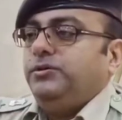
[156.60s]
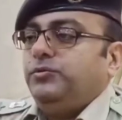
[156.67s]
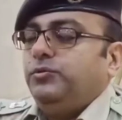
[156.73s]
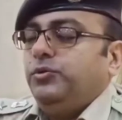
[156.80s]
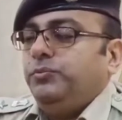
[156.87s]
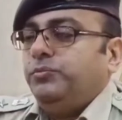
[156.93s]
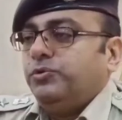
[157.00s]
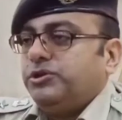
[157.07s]

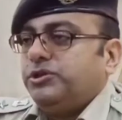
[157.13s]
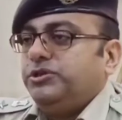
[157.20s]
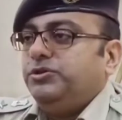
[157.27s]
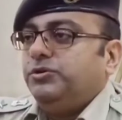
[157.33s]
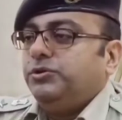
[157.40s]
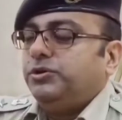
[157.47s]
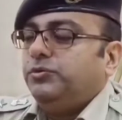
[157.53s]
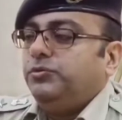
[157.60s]
কুড়ি পঁচিশ
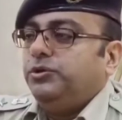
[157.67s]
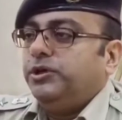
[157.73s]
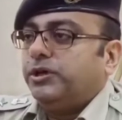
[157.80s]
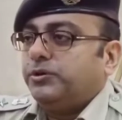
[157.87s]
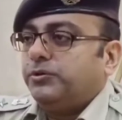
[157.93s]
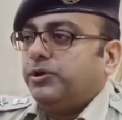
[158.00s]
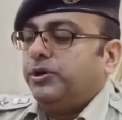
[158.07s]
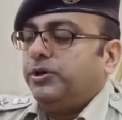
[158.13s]
জনকে
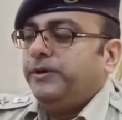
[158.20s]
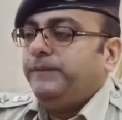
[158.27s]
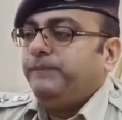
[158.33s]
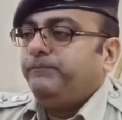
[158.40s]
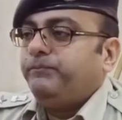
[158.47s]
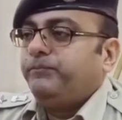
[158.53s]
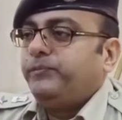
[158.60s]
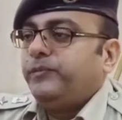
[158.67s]
উদ্ধার করা হয়
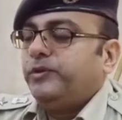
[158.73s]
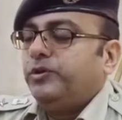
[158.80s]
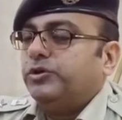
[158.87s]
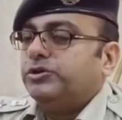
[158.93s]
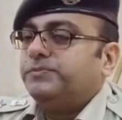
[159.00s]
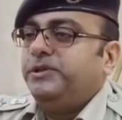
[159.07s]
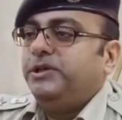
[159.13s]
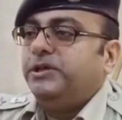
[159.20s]

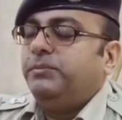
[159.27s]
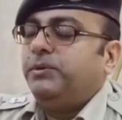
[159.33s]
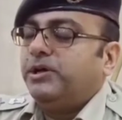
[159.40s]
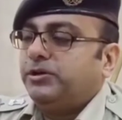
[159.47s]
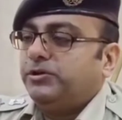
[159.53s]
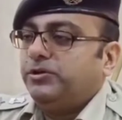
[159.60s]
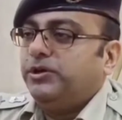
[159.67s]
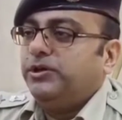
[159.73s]
হসপিটালে
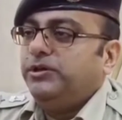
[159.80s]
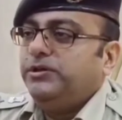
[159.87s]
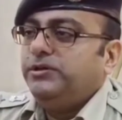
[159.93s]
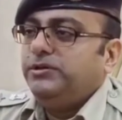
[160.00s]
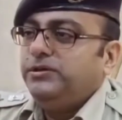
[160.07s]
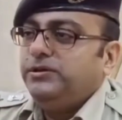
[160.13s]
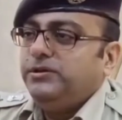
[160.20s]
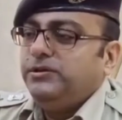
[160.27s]
পাঠানো হয়
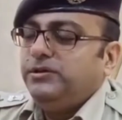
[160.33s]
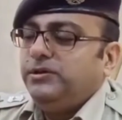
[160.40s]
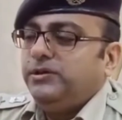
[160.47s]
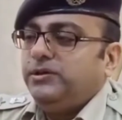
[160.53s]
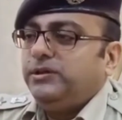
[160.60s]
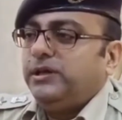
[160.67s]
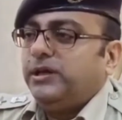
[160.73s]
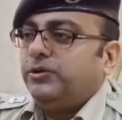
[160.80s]

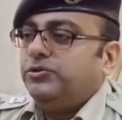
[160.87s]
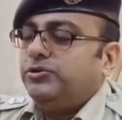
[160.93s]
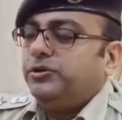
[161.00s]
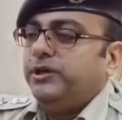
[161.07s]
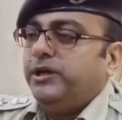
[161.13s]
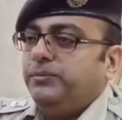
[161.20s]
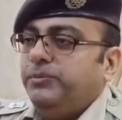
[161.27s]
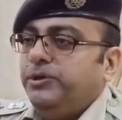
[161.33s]
তেরো জন
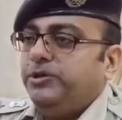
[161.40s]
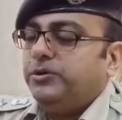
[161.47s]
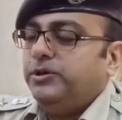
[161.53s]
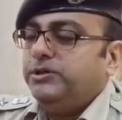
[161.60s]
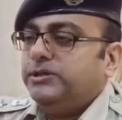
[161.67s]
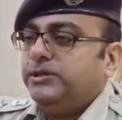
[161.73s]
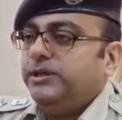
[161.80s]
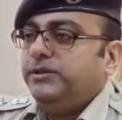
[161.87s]
অ্যাডমিট
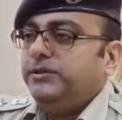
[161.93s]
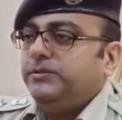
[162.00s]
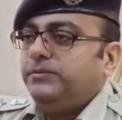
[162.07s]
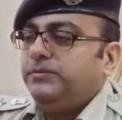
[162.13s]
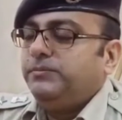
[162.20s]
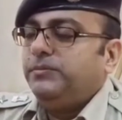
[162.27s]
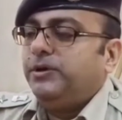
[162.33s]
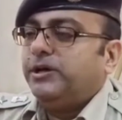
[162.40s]
হয়েছিলেন
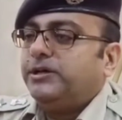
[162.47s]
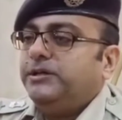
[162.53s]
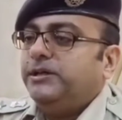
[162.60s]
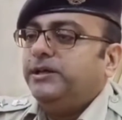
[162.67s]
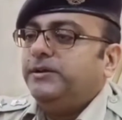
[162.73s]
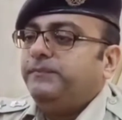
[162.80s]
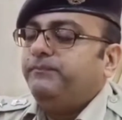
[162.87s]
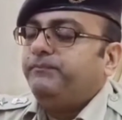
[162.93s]

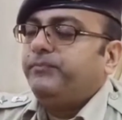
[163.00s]
বাকিদের